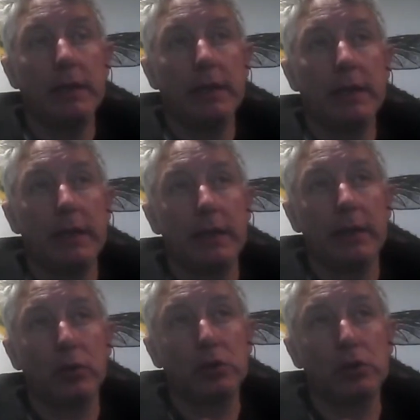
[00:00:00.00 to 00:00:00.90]
eh,
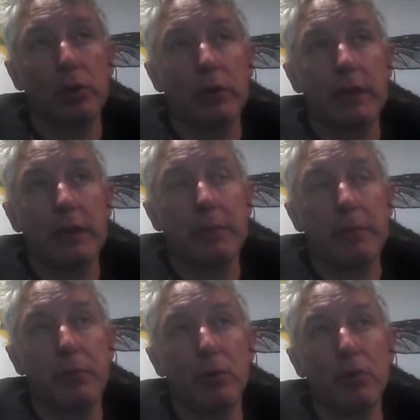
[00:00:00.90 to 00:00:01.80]
con todo el
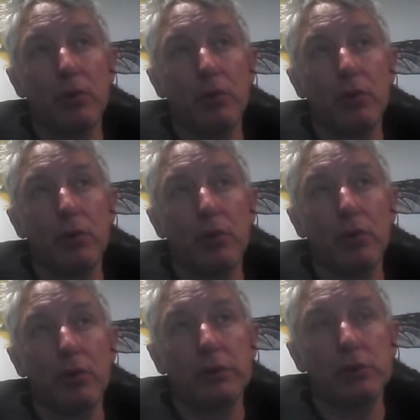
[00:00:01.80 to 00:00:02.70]
equipo
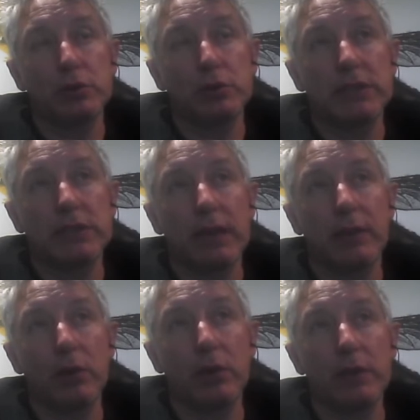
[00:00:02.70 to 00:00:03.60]
en sus
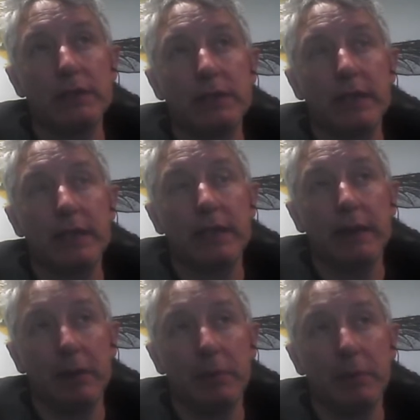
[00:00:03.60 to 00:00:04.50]
instalaciones y que
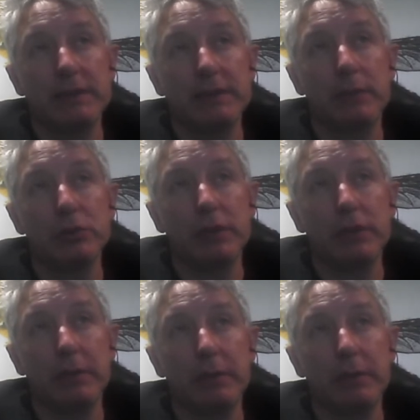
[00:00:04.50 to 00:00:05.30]
lo presentamos en,